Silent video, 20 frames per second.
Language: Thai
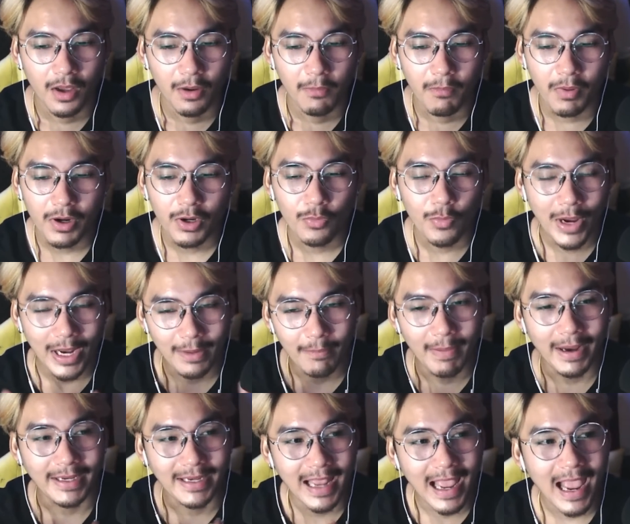บริเวณใบ
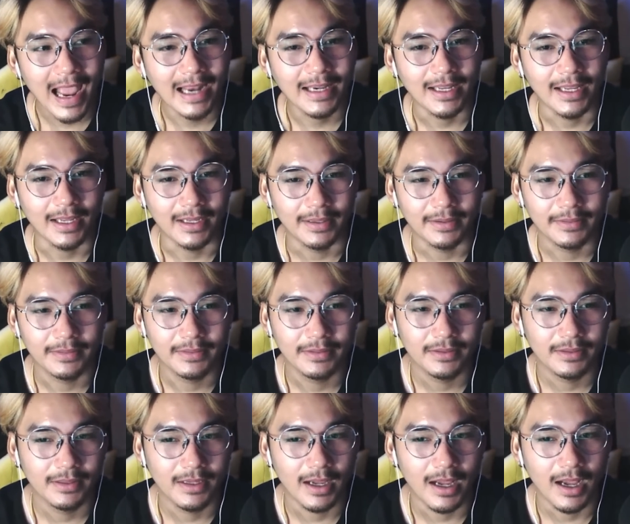หน้าเนี่ย
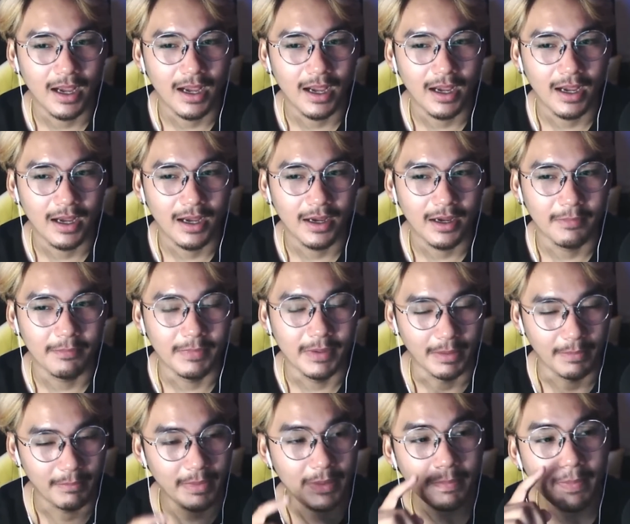เหมือ
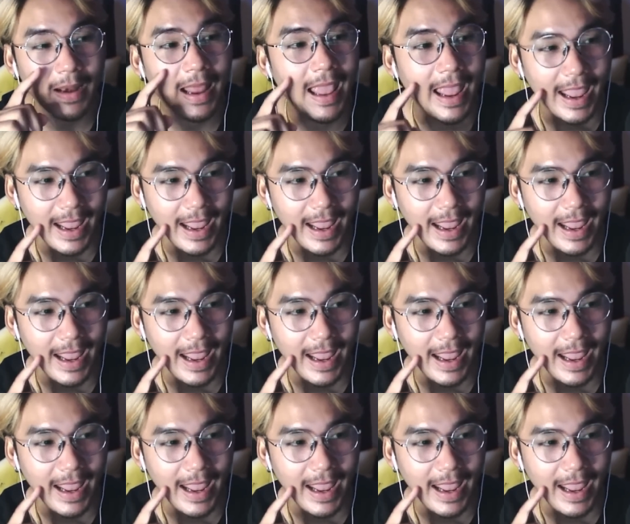นมีแผล